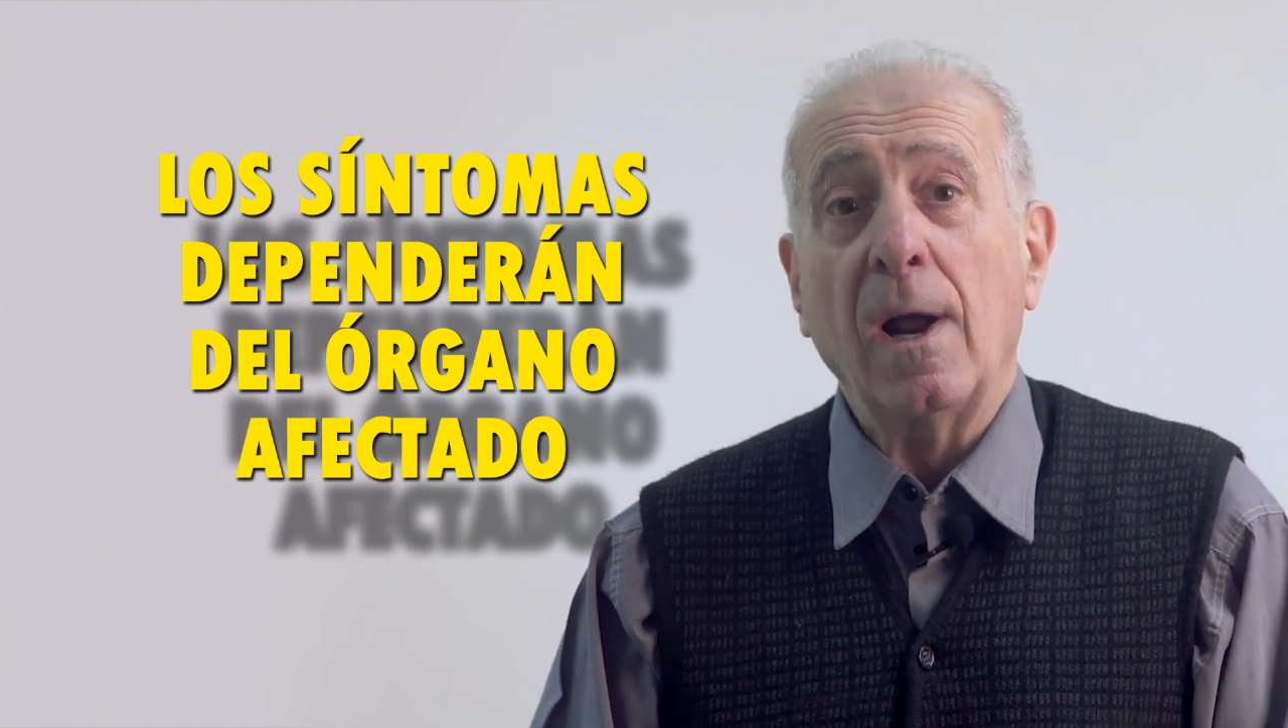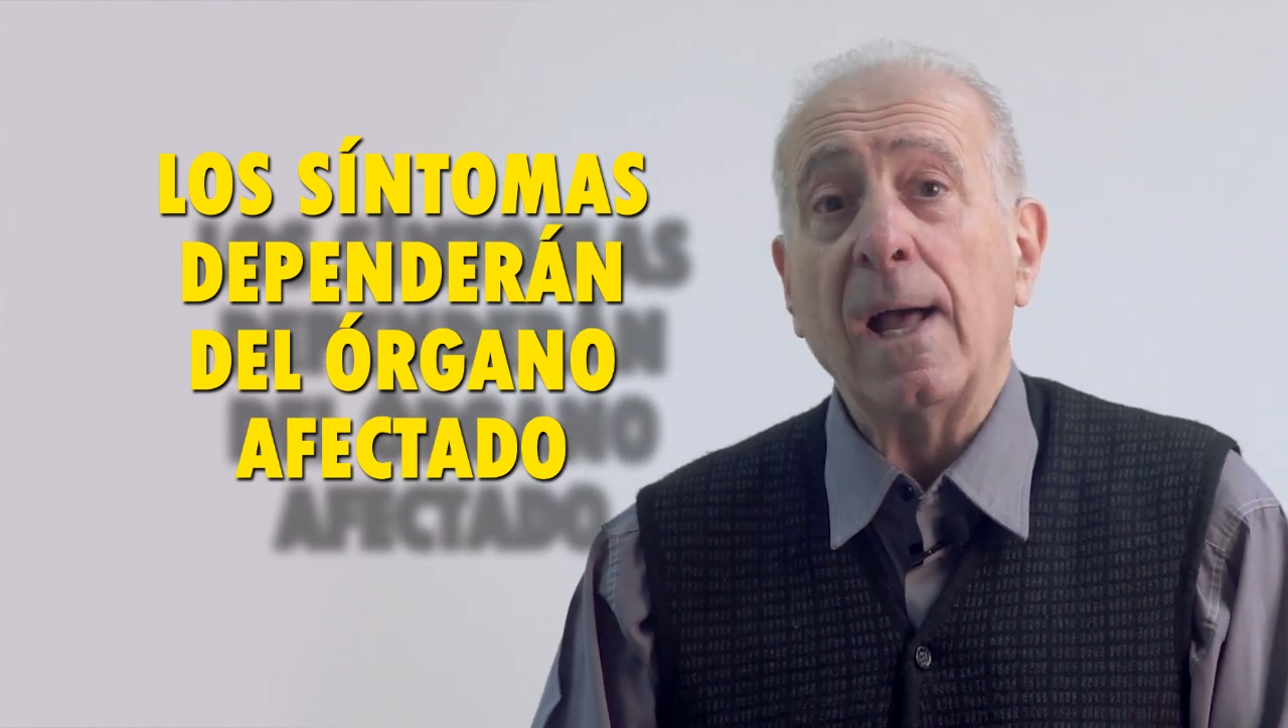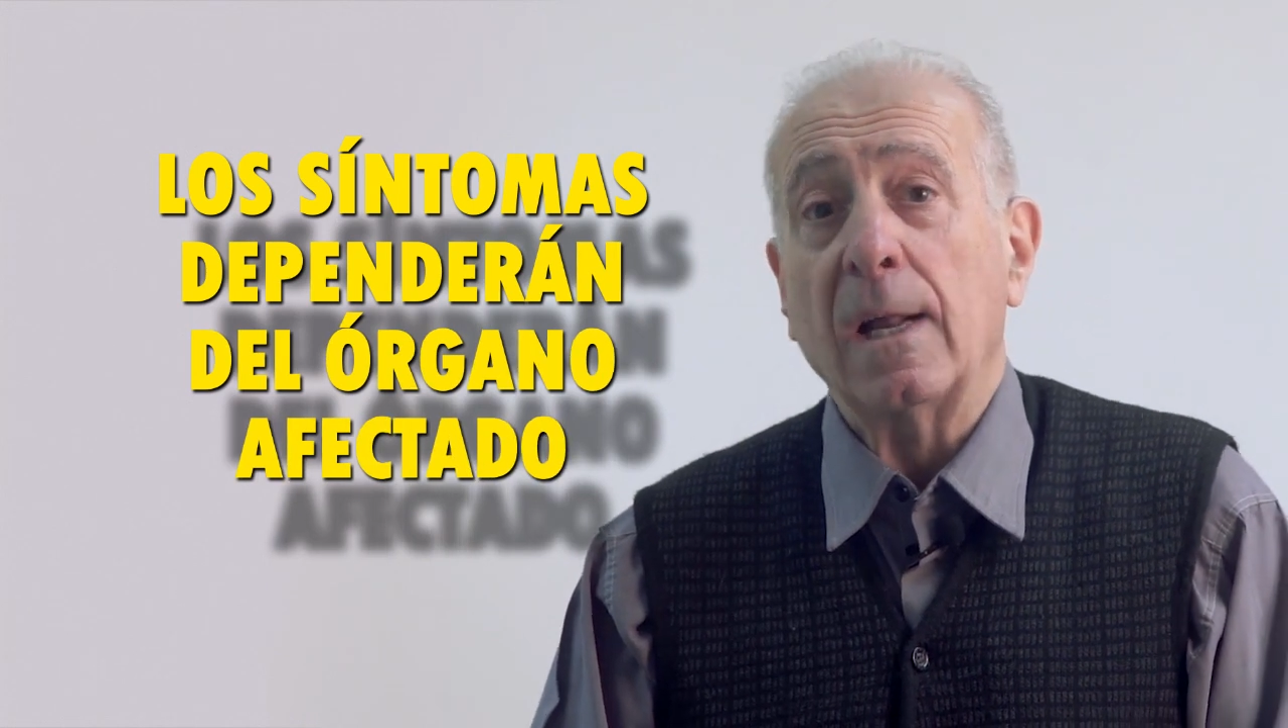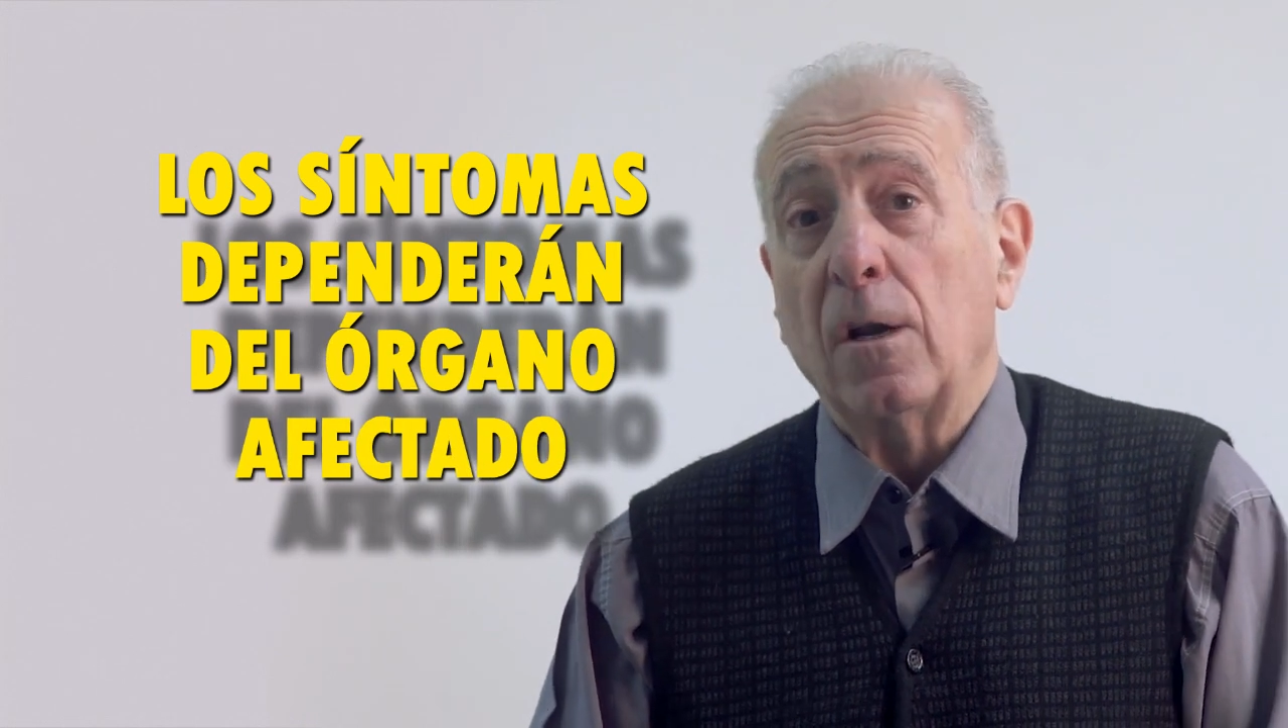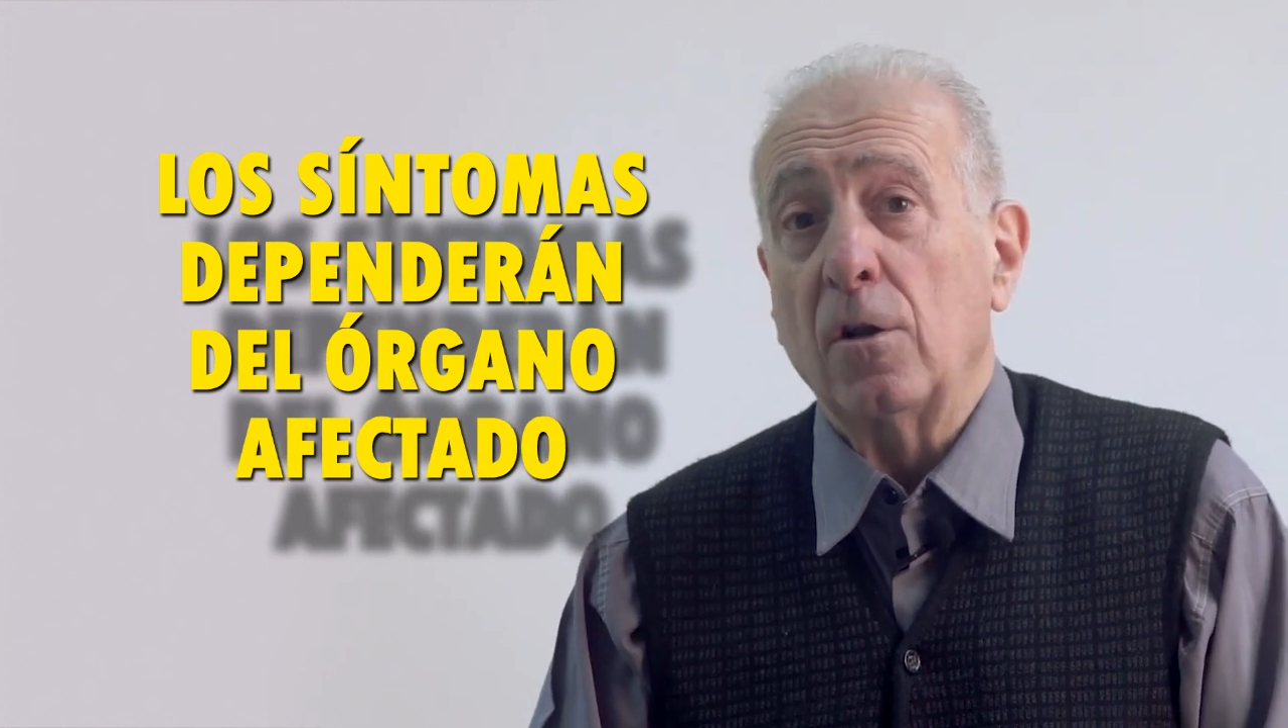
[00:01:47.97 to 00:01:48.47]

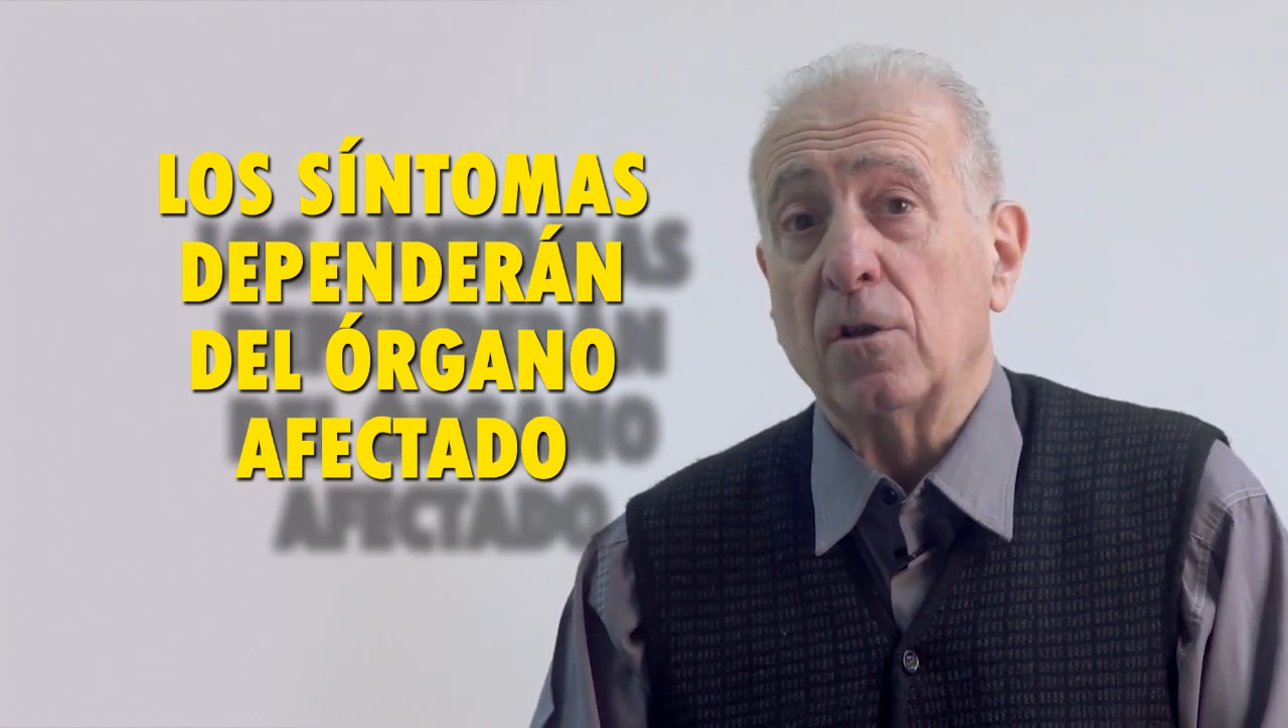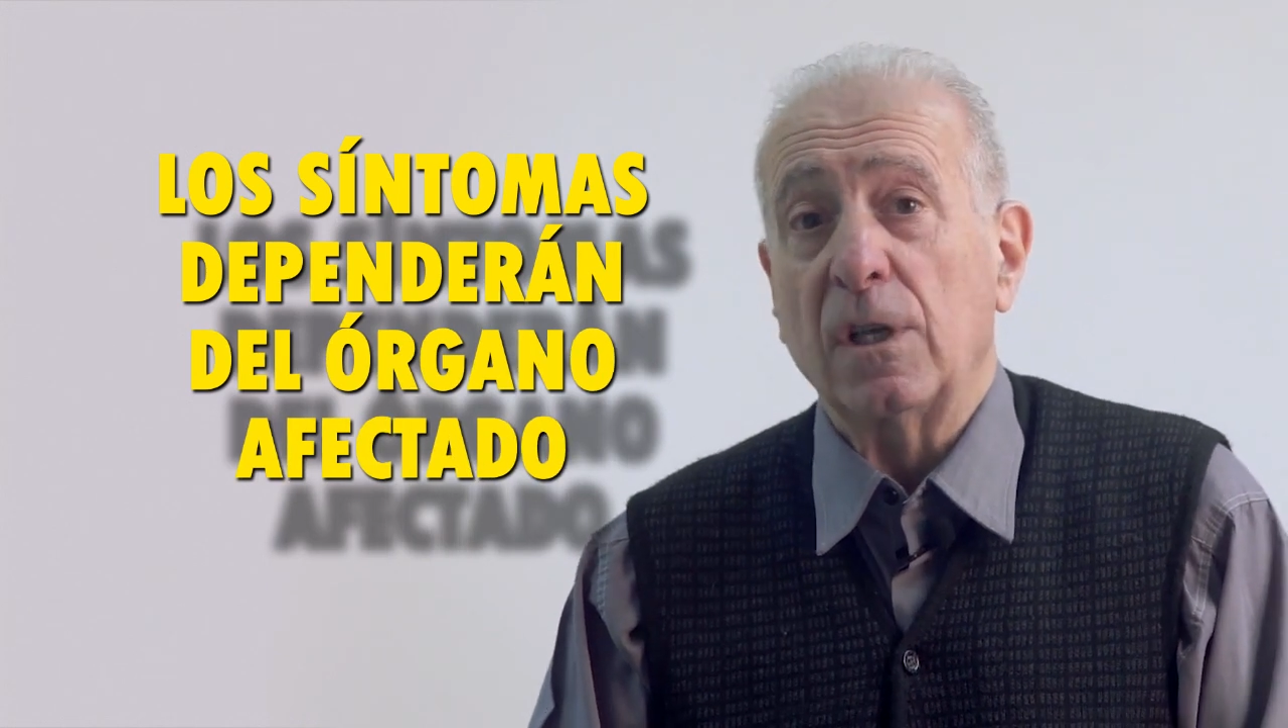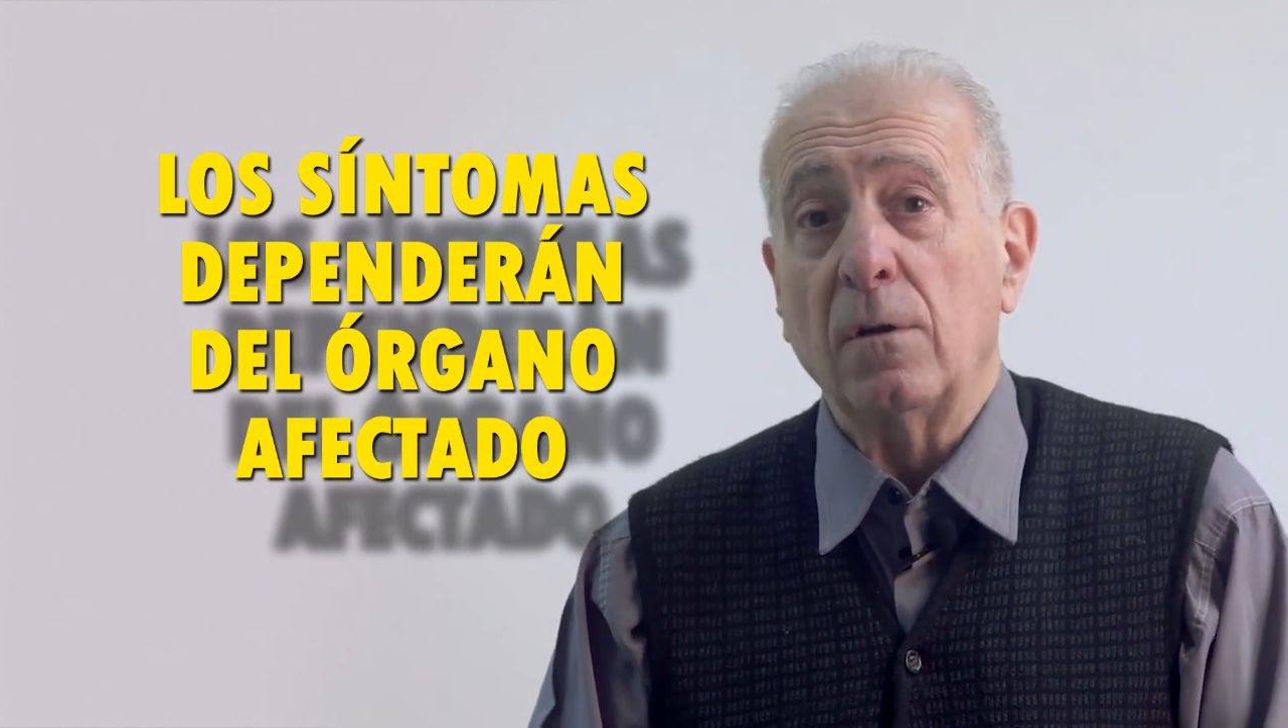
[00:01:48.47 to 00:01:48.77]
ganglios